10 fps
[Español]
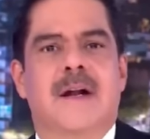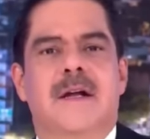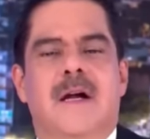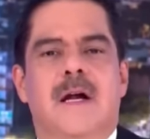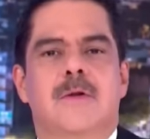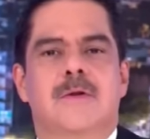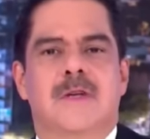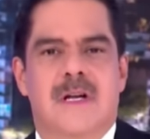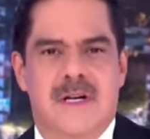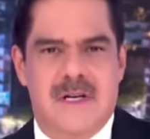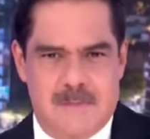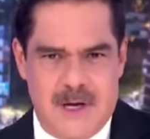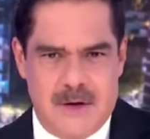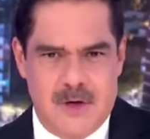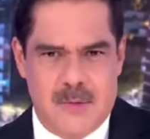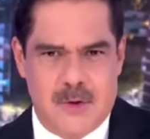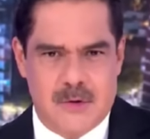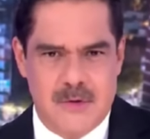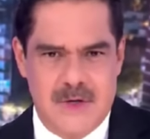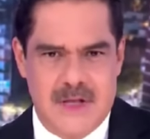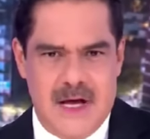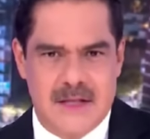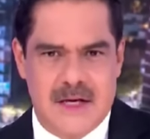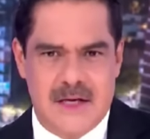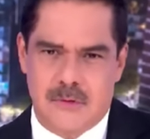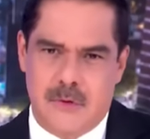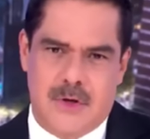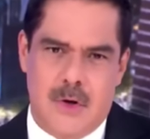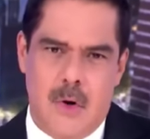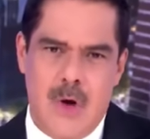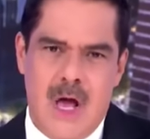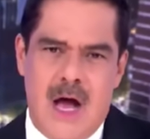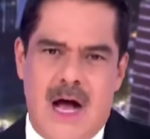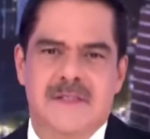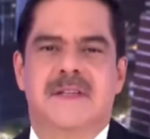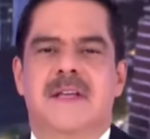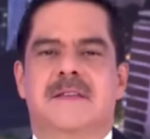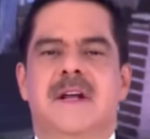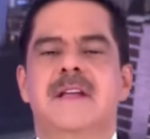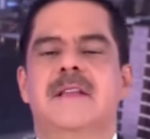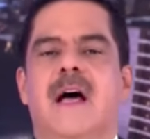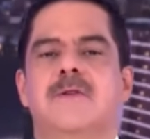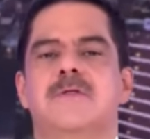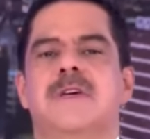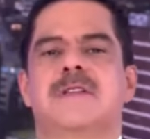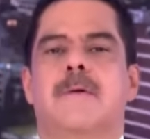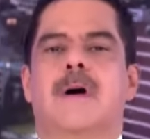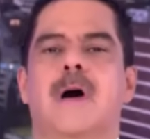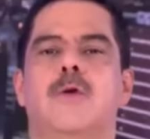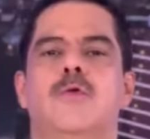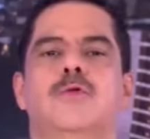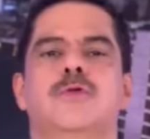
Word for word: a Ricardo Salinas Pliego la oportunidad que surgió hace 30 años de trabajar